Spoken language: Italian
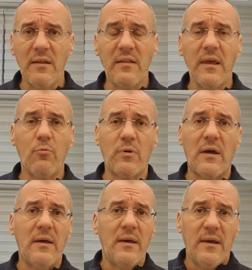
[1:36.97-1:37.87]
di
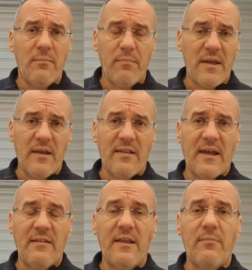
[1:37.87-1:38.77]
una
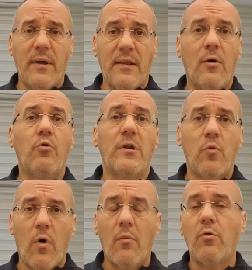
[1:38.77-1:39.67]
età intermedia o
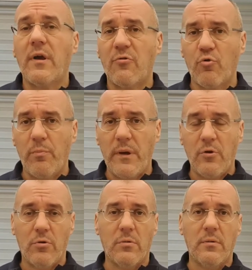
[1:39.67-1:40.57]
nell'uomo che ha
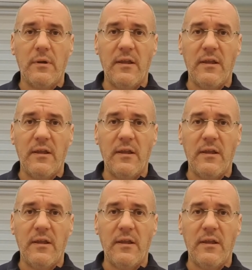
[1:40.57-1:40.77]
subito